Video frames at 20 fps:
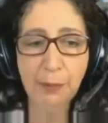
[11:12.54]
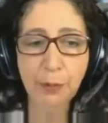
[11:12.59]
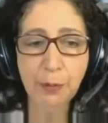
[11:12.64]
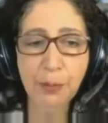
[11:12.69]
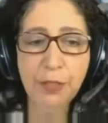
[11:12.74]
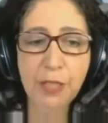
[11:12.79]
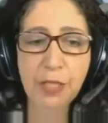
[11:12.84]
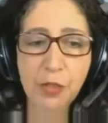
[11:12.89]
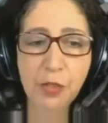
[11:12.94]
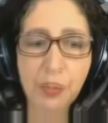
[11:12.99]
É
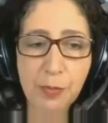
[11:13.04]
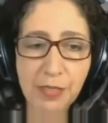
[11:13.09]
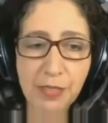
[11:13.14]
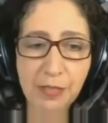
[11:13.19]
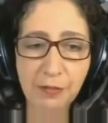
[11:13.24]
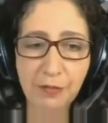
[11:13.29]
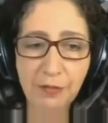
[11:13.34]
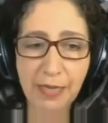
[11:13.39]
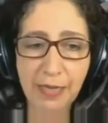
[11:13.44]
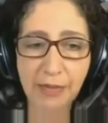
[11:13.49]
importante
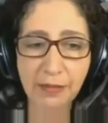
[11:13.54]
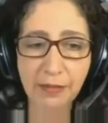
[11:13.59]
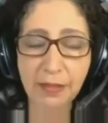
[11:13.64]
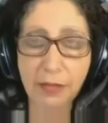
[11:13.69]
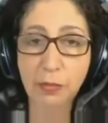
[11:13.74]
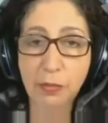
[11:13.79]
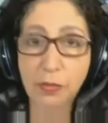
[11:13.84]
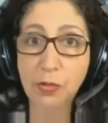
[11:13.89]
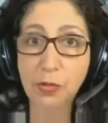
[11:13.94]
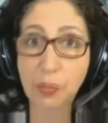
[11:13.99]
observar,
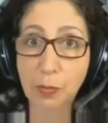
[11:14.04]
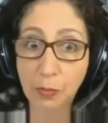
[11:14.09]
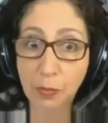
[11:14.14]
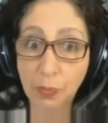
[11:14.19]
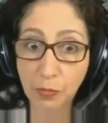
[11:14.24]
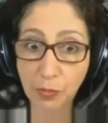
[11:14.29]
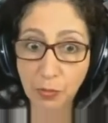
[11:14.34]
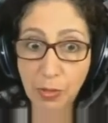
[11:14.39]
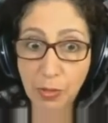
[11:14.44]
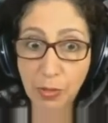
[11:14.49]
então, que os, co
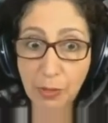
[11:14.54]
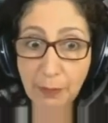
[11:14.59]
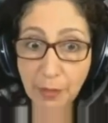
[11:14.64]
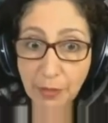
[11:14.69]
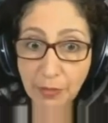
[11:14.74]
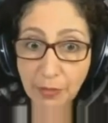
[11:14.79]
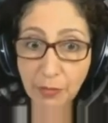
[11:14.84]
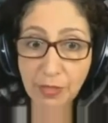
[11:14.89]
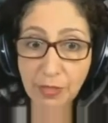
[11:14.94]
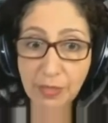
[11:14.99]
os,
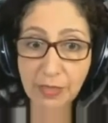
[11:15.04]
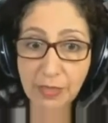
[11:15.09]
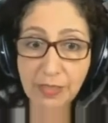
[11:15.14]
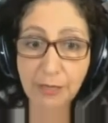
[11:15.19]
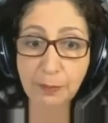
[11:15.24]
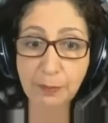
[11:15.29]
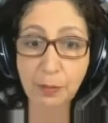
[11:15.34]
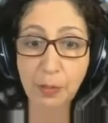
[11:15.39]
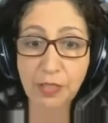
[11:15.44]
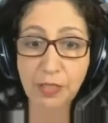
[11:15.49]
colaboradores,
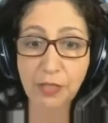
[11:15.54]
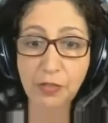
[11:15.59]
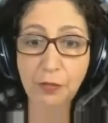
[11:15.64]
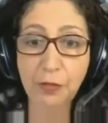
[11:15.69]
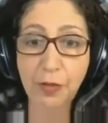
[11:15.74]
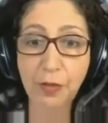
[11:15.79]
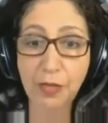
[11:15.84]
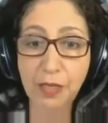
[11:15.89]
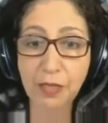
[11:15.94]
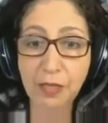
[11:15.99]
eles podem
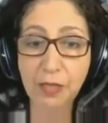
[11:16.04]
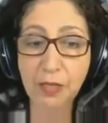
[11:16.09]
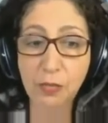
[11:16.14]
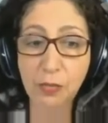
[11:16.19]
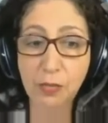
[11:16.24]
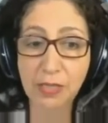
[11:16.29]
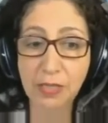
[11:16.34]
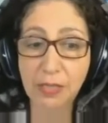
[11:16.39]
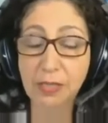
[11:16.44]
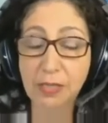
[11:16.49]
diferir na
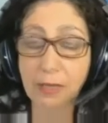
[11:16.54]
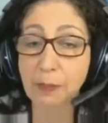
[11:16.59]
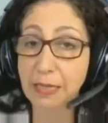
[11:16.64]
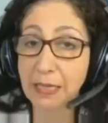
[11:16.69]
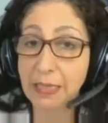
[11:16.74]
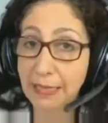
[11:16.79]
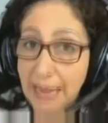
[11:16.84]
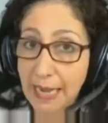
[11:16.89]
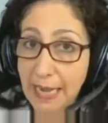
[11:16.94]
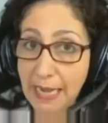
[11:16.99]
sua
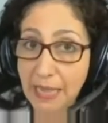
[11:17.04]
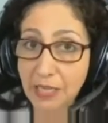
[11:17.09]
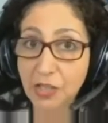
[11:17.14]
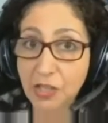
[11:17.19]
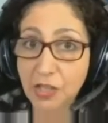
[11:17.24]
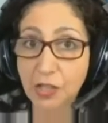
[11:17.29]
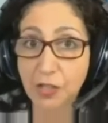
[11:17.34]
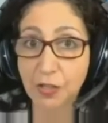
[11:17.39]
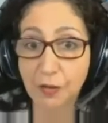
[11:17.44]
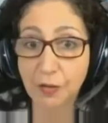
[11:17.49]
sensibilidade, a
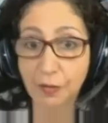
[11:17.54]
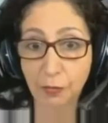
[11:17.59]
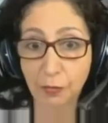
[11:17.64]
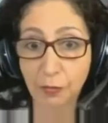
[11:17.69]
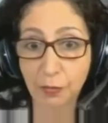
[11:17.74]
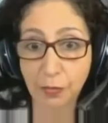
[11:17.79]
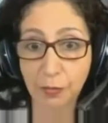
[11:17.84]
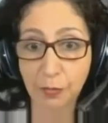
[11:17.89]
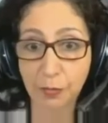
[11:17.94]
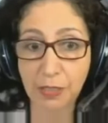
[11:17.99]
gente já
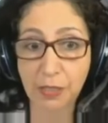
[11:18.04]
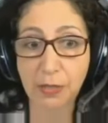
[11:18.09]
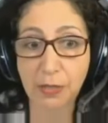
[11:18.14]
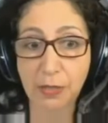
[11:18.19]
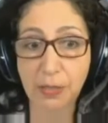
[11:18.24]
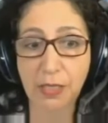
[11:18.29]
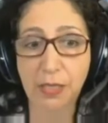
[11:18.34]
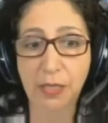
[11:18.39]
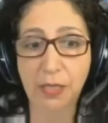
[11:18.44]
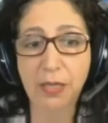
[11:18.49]
falou sobre isso
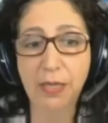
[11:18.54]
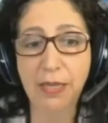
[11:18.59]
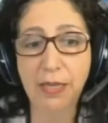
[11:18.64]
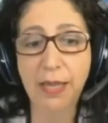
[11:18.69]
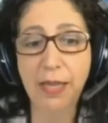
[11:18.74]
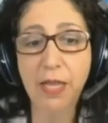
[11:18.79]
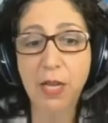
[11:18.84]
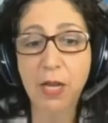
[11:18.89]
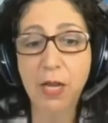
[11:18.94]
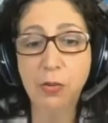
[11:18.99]
aqui,
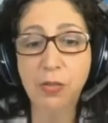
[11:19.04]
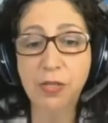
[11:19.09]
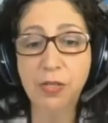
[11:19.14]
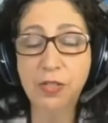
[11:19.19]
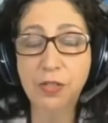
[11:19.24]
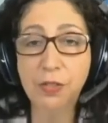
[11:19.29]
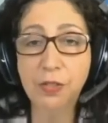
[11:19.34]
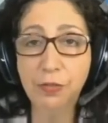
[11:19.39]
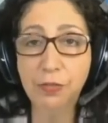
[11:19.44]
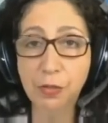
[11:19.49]
né? Os
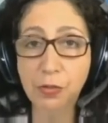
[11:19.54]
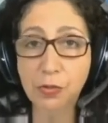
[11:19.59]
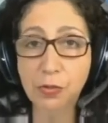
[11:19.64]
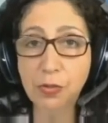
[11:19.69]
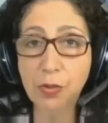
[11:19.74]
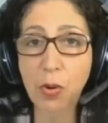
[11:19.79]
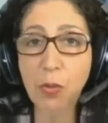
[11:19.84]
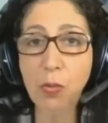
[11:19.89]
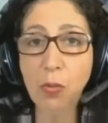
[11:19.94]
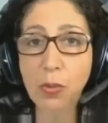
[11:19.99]
indivíduos
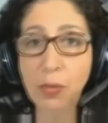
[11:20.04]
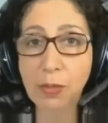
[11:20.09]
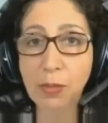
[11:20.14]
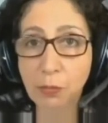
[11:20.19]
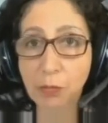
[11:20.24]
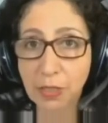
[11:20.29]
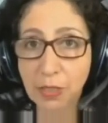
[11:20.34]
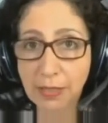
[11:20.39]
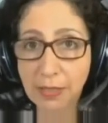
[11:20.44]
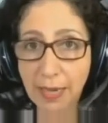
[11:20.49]
com
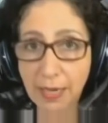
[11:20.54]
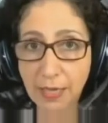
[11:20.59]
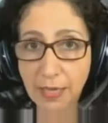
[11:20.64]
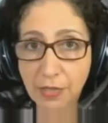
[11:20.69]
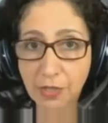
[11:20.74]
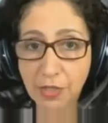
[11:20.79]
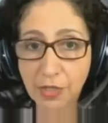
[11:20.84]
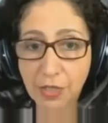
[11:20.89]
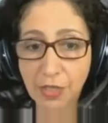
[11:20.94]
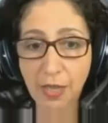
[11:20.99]

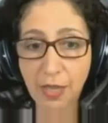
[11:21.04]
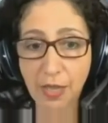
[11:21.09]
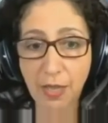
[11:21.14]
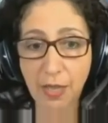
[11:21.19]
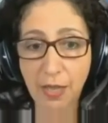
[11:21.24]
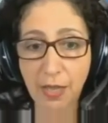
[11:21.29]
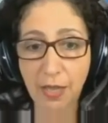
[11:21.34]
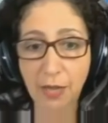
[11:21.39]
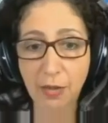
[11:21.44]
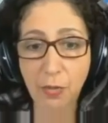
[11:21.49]
imunidade
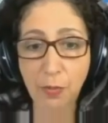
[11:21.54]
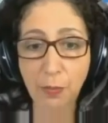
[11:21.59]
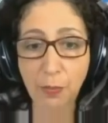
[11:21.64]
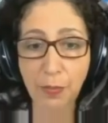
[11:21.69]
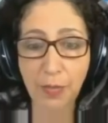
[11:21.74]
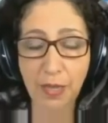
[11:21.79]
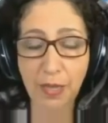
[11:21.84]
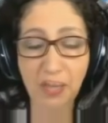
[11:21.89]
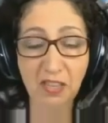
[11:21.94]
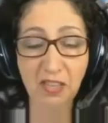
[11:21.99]
é, com,
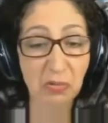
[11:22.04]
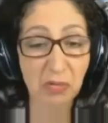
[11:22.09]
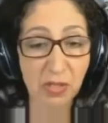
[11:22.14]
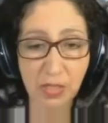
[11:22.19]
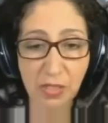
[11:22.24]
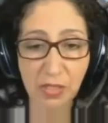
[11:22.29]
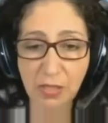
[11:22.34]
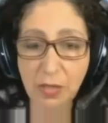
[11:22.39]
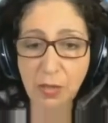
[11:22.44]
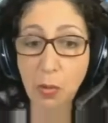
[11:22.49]
é
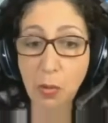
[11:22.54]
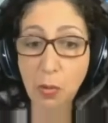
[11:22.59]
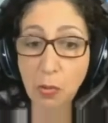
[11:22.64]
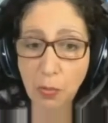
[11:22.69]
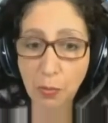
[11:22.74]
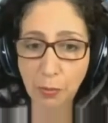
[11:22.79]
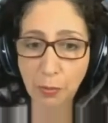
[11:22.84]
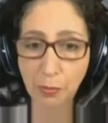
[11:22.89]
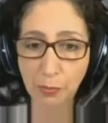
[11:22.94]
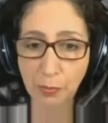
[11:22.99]
reduzida ou
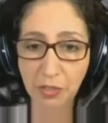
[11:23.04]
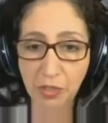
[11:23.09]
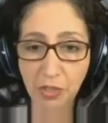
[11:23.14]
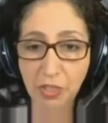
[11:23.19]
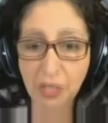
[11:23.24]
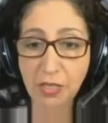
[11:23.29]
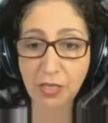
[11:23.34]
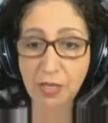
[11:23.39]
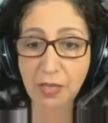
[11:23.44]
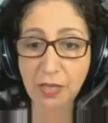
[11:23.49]

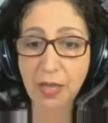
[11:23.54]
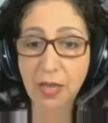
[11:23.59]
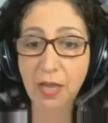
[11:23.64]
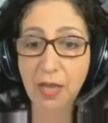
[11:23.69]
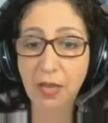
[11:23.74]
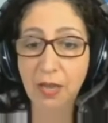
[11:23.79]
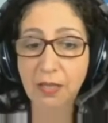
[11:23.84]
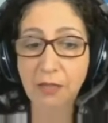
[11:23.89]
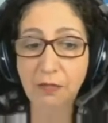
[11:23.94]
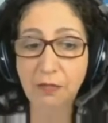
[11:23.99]
comprometida,
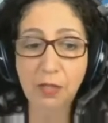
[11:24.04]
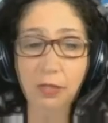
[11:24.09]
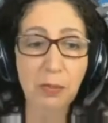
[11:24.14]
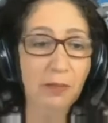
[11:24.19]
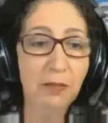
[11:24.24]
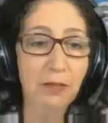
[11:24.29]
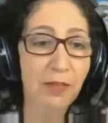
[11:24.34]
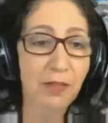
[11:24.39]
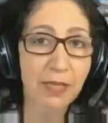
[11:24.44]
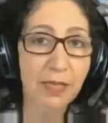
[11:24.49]
devido a uma
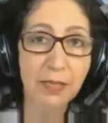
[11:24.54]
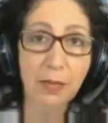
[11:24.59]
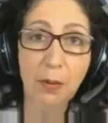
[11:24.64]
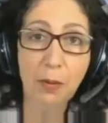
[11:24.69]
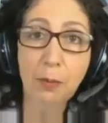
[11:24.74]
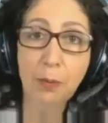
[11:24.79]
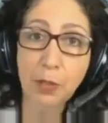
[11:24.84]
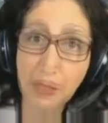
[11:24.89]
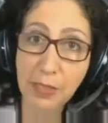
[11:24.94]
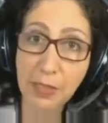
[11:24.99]
infecção,
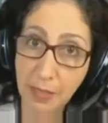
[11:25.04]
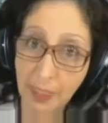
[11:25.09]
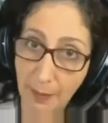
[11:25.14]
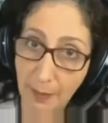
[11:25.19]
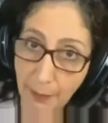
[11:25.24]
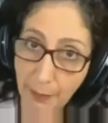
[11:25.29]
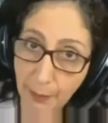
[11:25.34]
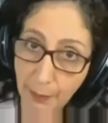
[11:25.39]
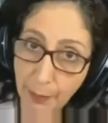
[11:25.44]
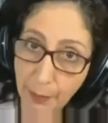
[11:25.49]
por
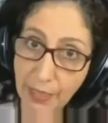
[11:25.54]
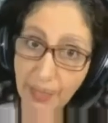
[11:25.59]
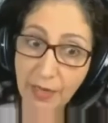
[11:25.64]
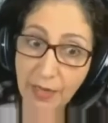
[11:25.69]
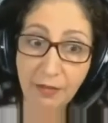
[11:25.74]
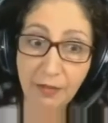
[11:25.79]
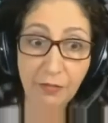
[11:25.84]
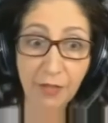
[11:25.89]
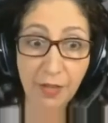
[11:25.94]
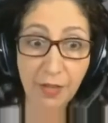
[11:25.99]
exemplo, por
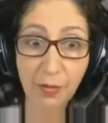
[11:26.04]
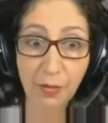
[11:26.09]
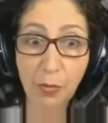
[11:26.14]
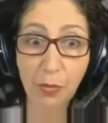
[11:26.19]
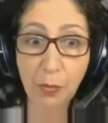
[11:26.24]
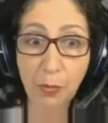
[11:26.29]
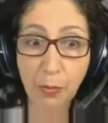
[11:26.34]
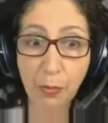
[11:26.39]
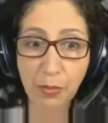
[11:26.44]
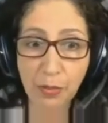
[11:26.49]
HIV
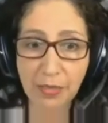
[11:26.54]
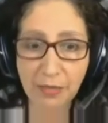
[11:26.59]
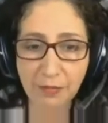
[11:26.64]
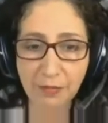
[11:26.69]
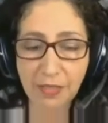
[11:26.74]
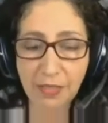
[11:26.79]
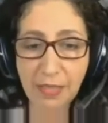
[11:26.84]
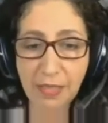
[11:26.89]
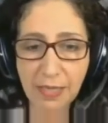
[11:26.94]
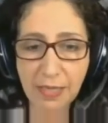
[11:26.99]
ou por
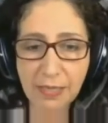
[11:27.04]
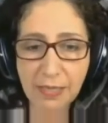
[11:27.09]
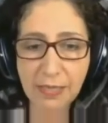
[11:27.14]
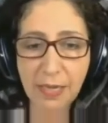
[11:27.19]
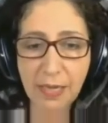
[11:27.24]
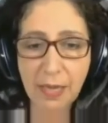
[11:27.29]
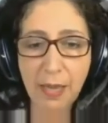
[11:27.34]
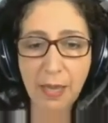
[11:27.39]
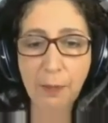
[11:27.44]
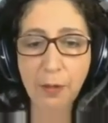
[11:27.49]
gravidez,